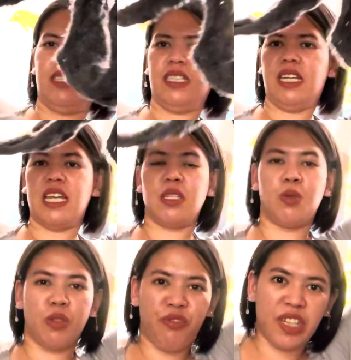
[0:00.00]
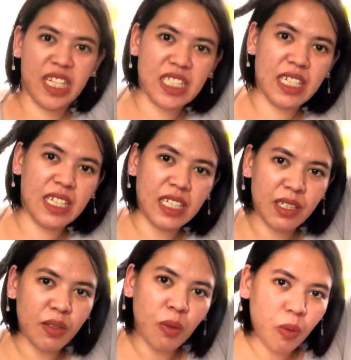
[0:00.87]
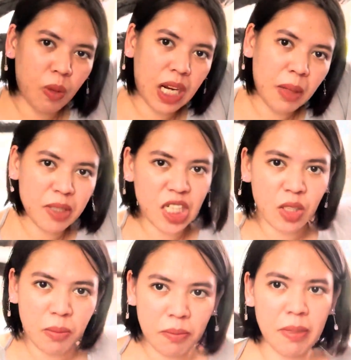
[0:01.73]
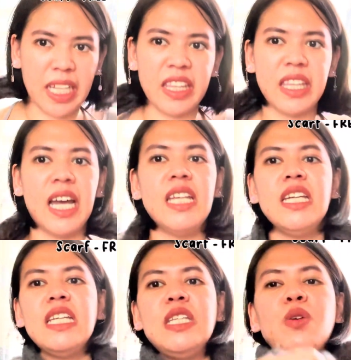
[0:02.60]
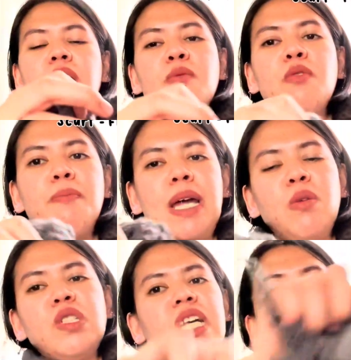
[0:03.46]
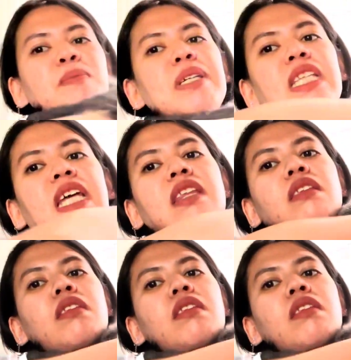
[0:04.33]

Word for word: Kaya siguro free kasi walang masyadong maganda. Hindi ko alam kung paano ko siya gagamitin.